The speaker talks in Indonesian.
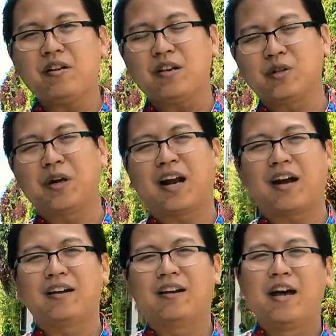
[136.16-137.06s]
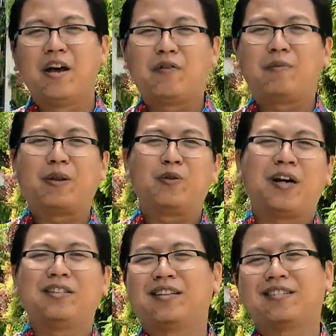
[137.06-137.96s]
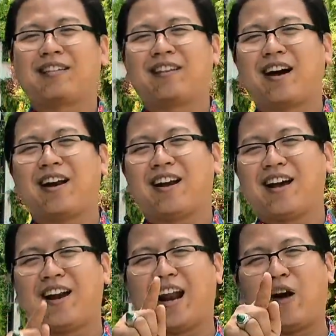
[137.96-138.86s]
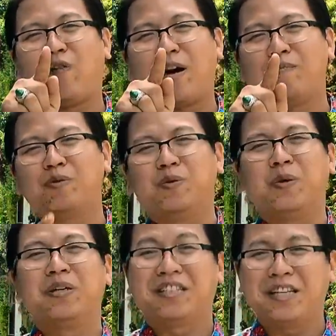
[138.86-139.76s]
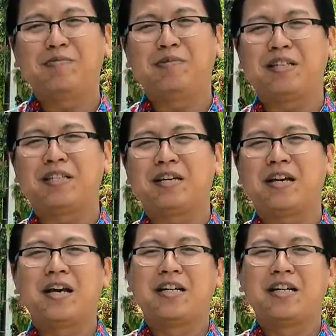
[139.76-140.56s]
Saudara, firman Tuhan jelas katakan, lawanmu si iblis.